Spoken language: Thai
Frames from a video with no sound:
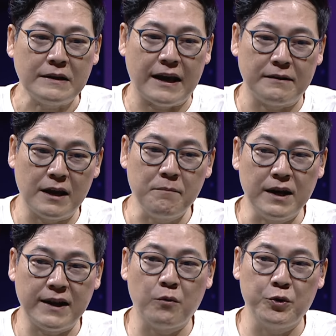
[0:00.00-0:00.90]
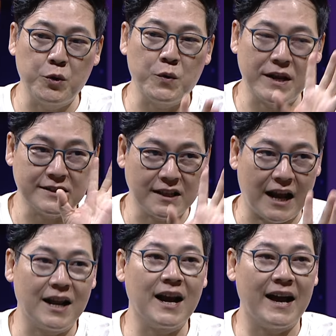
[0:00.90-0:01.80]
แต่ในเมื่อถ้าคุณอยู่ในส
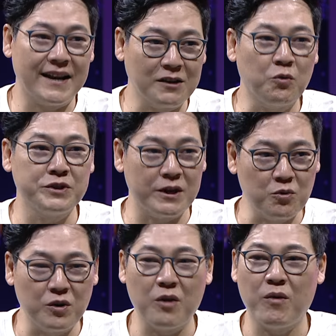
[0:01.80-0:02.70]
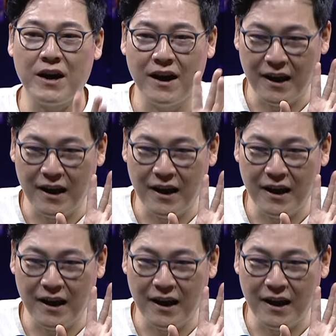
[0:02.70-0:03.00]
ถานการณ์นั้น คุณจะรู้เลยว่า